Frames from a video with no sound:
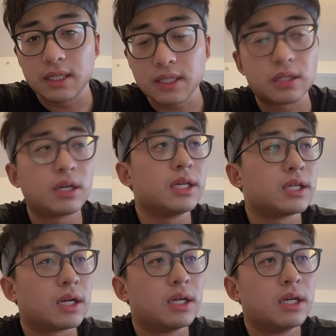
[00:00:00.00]
在德乙
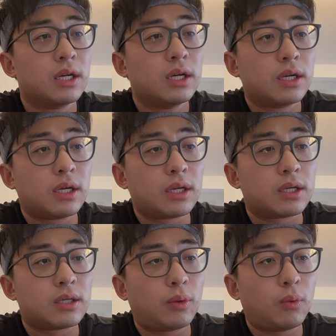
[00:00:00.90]
呢，
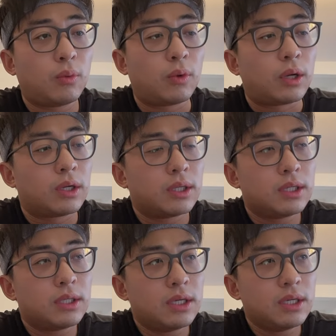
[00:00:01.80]
呃，我
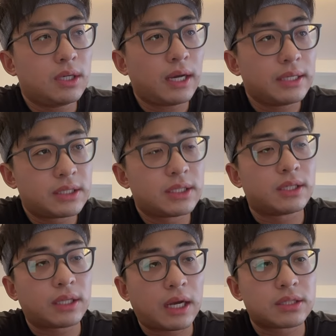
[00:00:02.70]
应该记
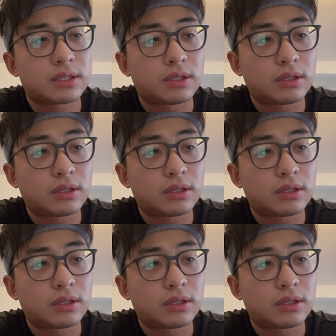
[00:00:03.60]
得他是